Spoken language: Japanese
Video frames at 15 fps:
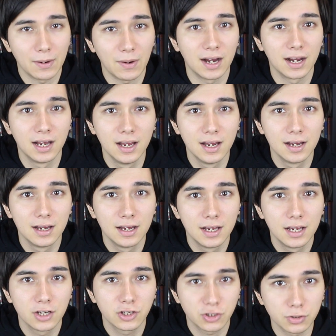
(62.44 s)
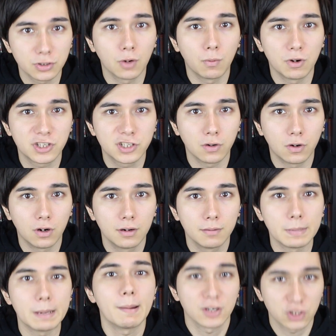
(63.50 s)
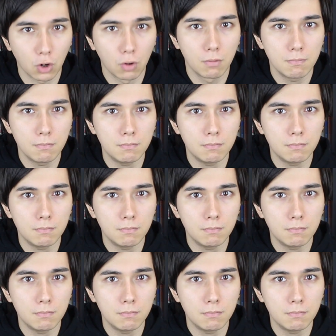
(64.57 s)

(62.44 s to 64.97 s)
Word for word: では、収蔵ウォッチを見ましょう。